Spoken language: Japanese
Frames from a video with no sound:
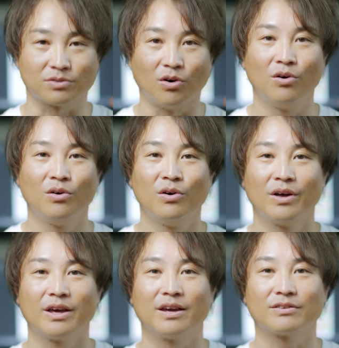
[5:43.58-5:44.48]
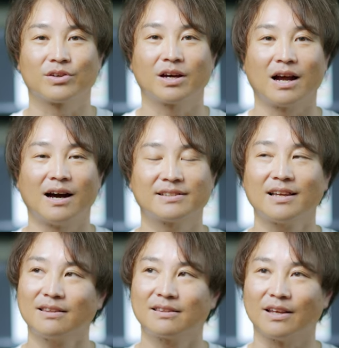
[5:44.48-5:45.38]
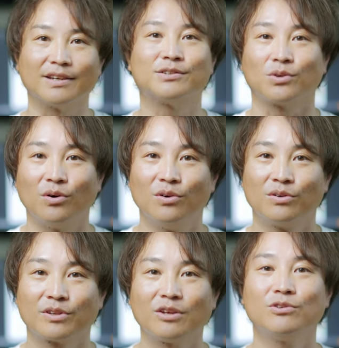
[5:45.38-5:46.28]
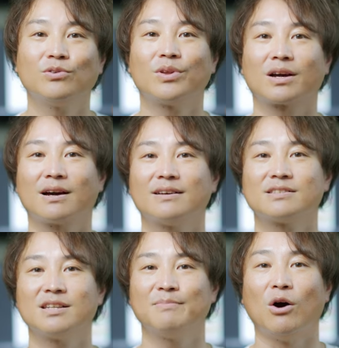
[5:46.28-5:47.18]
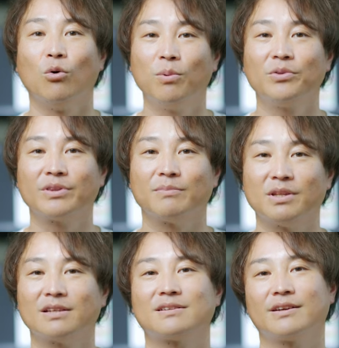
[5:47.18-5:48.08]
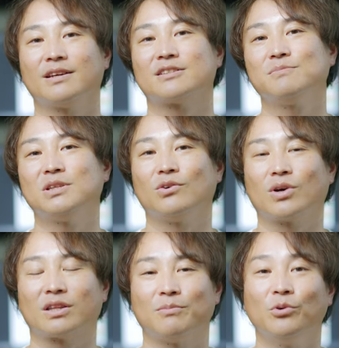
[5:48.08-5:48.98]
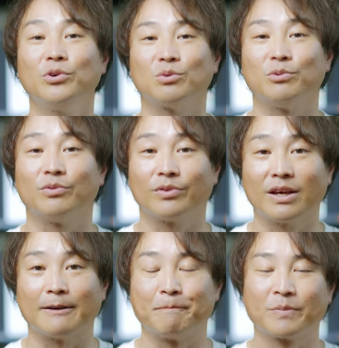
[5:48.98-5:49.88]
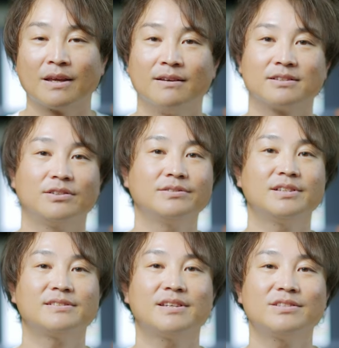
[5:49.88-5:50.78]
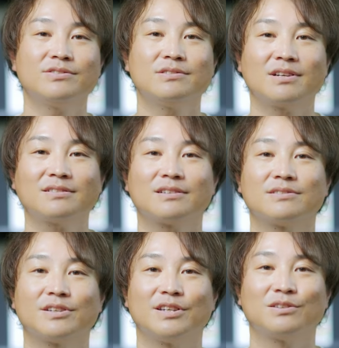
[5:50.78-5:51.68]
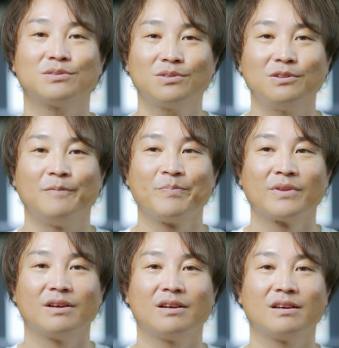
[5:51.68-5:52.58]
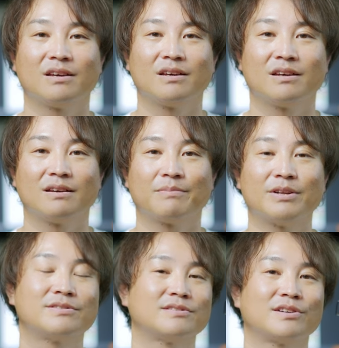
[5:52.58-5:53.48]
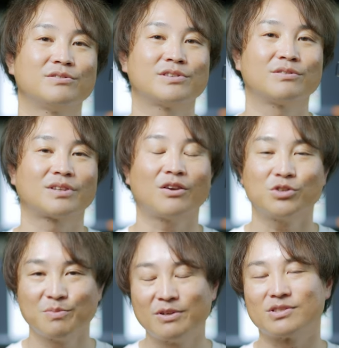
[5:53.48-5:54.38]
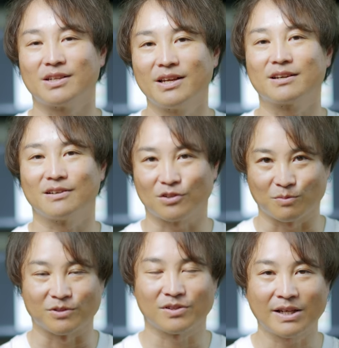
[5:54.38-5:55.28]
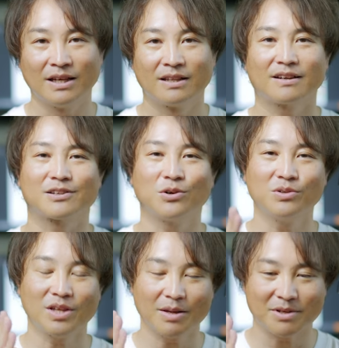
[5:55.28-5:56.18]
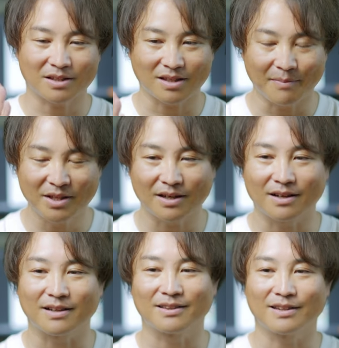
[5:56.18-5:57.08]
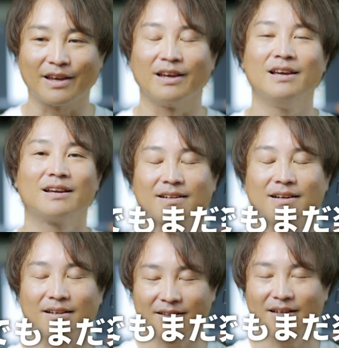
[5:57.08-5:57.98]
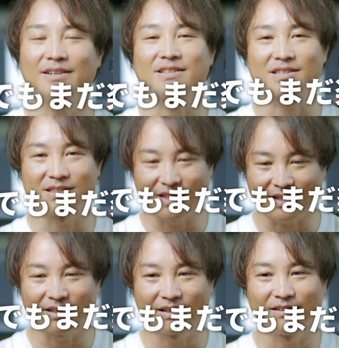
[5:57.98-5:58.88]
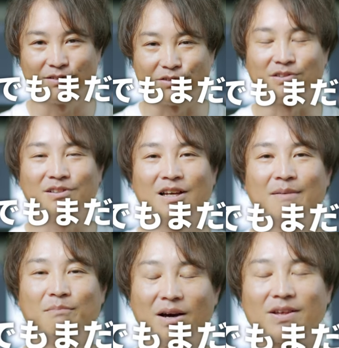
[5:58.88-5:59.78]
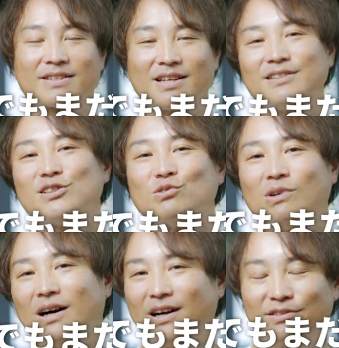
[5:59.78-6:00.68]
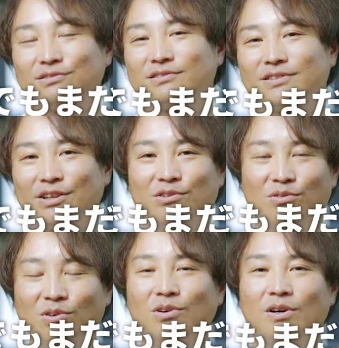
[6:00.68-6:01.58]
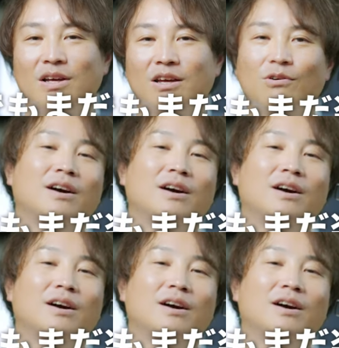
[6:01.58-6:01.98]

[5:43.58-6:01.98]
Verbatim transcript: と、えー、それから明後日行くとっていうような感じで、まあ、お盆で皆さん休みの方も多いと思うので、そんなスケジュール感覚で行くと、えー、ペルセウザ流星群楽しめるんじゃないかなと思うんですね。だから極大日がダメだからって、がっかりしない。うん。まだチャンスはあるっていうのを分